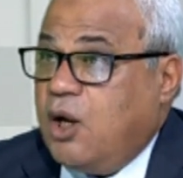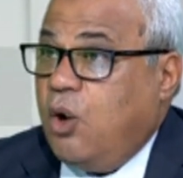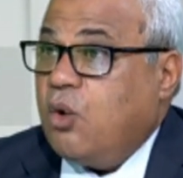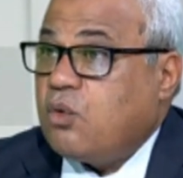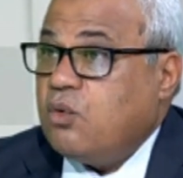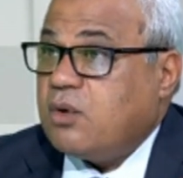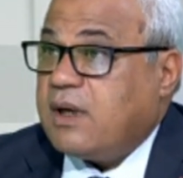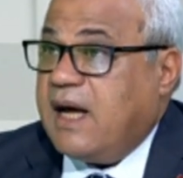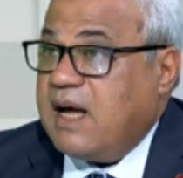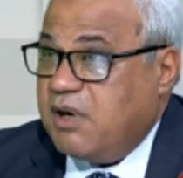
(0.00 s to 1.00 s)

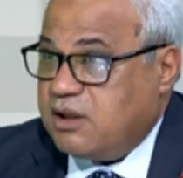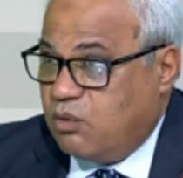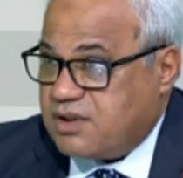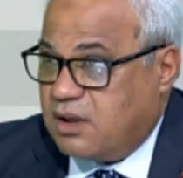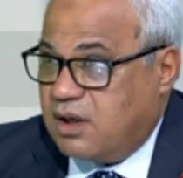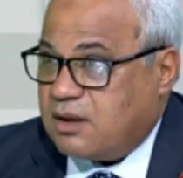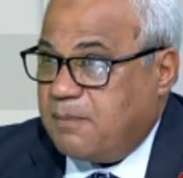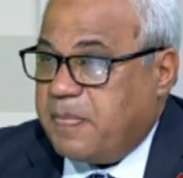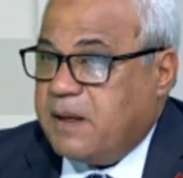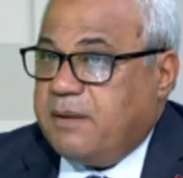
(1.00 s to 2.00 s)
حقوق حملة الوثائق
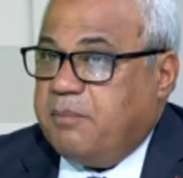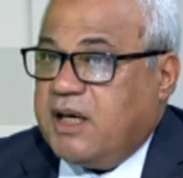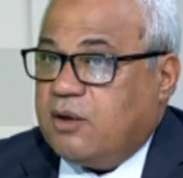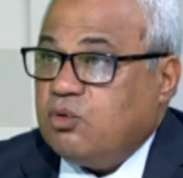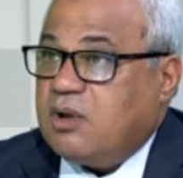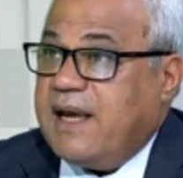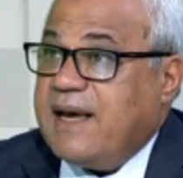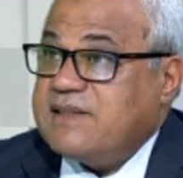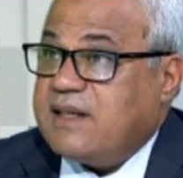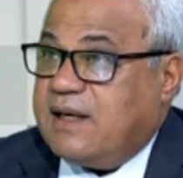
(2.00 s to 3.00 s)
بينوط
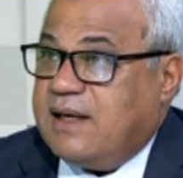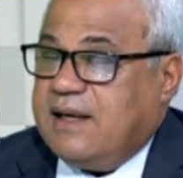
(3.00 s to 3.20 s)
لهذا